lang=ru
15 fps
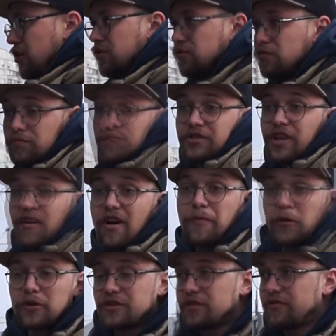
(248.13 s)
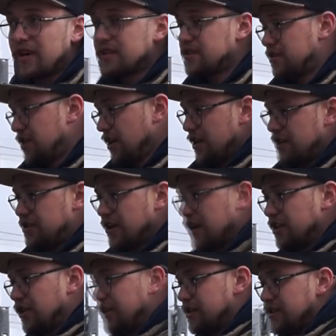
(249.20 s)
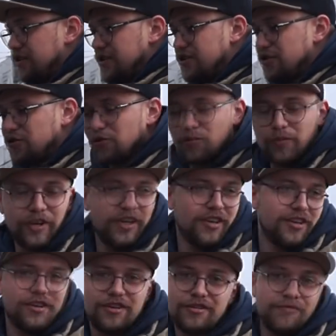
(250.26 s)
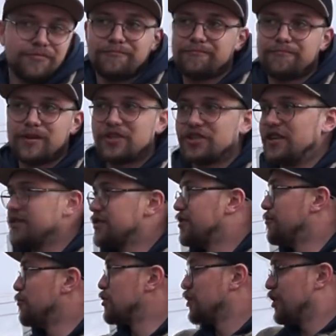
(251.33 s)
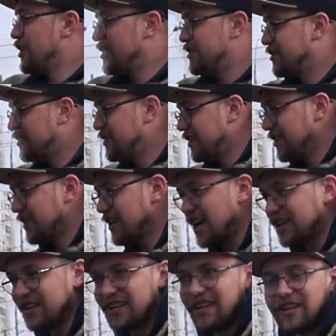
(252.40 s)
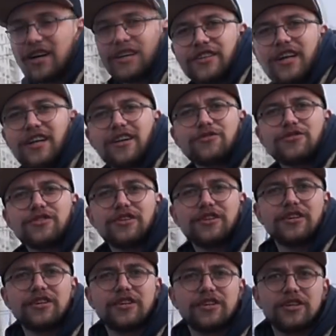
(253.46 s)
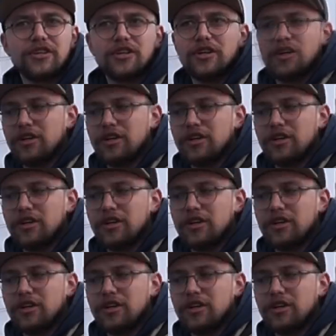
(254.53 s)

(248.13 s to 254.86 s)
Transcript: Ну, цена вопроса 20-30 тысяч рублей, и, пожалуйста, можно ездить, как, сколько, как сколько на Lexus. Стоила?